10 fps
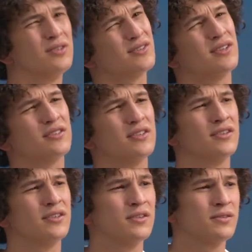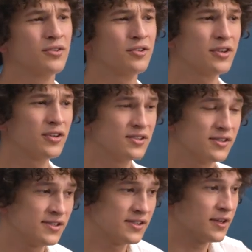To znaczy, no do tego
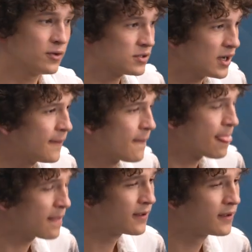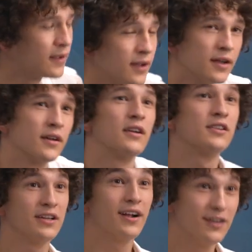scenariusza
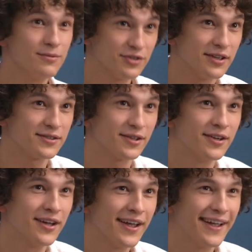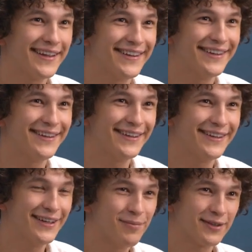sięgaliśmy często i,
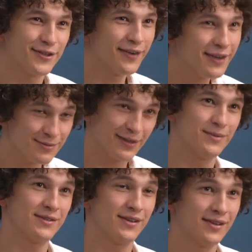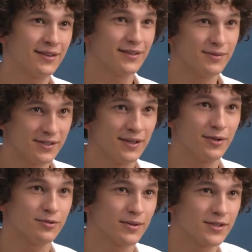i, i pracowaliśmy nad tym, nad tym
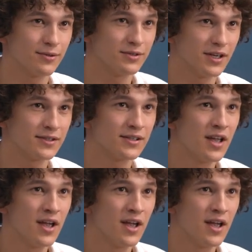scenariuszem cały czas.